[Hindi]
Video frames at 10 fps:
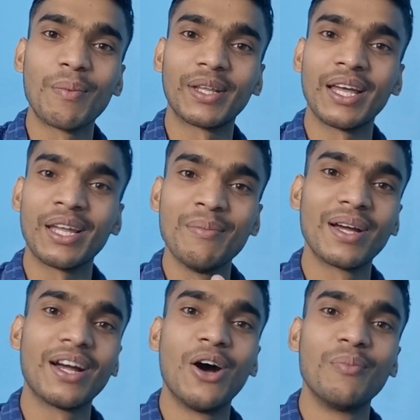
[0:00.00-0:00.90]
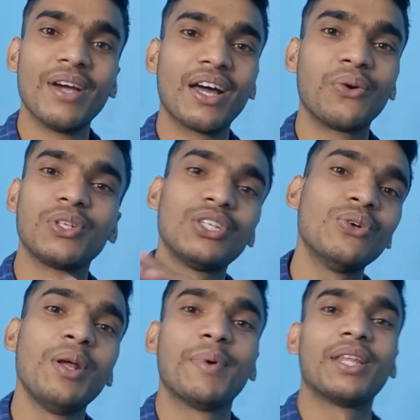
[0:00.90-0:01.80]
को पता है कि मैं गांव में आ रहा हूँ किसी को
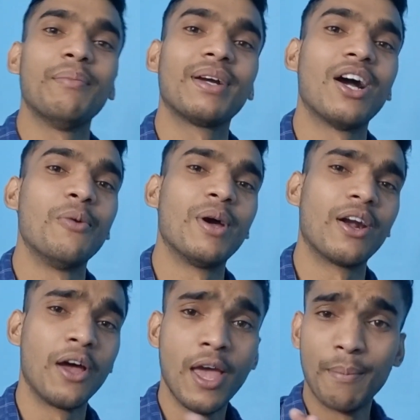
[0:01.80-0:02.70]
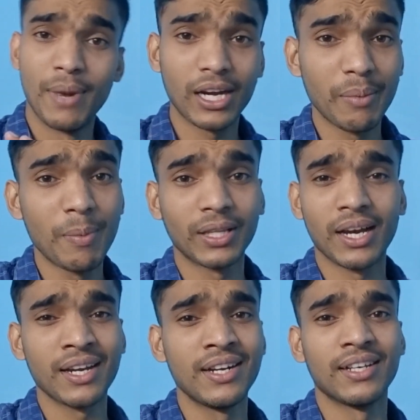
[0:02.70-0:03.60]
नहीं पता मैं गांव में आ रहा हूँ मैं कभी बता
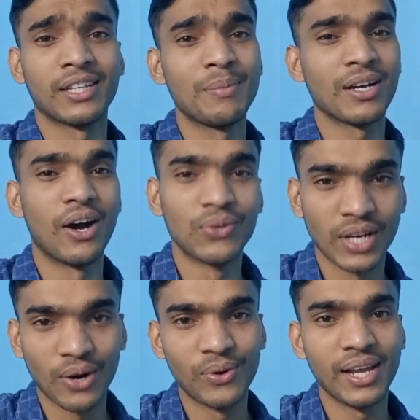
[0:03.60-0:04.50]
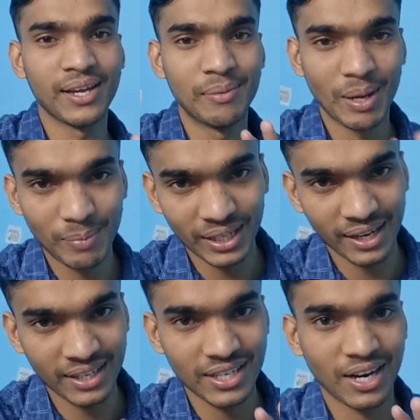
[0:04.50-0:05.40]
के नहीं जाता मैं गांव जा रहा हूँ लेकिन मैं बता
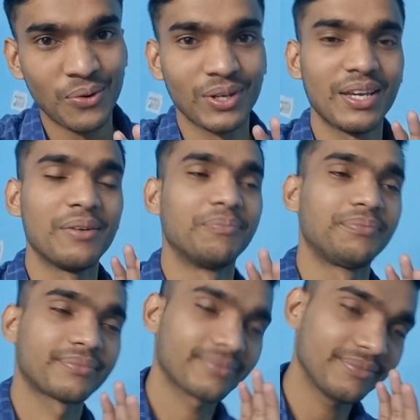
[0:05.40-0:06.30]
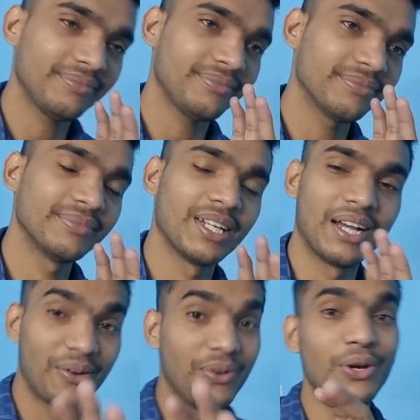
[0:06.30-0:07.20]
के जा रहा हूँ कि
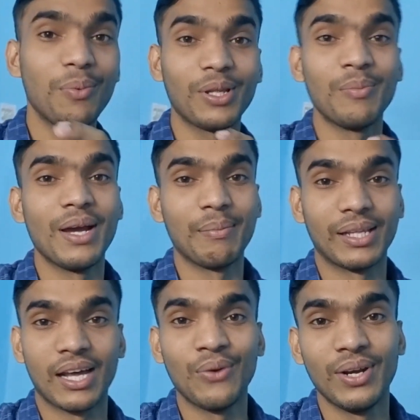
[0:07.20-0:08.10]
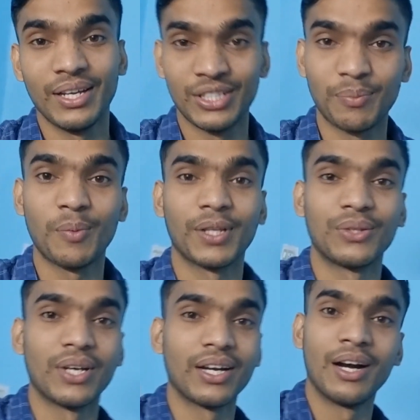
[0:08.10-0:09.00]
अब वीडियो पे तो मैं बता रहा हूँ लेकिन सबको पता हो
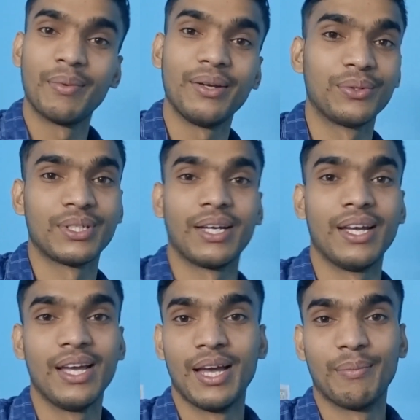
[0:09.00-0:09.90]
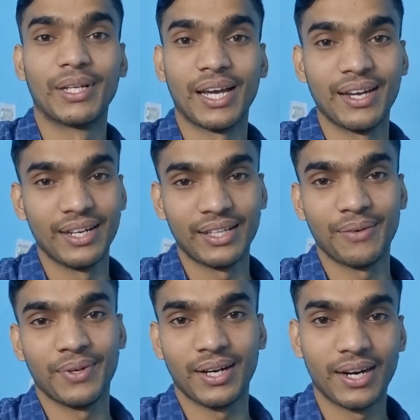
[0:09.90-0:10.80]
जाएगा हाँ भाई उसने बताया नहीं था
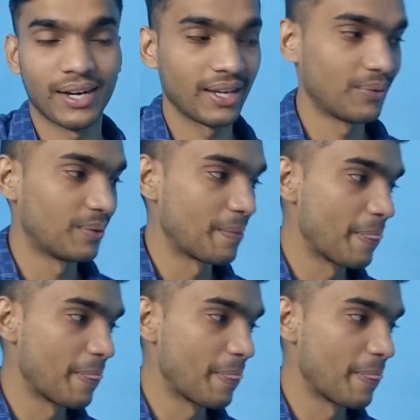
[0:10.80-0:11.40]
फिर आ गया वो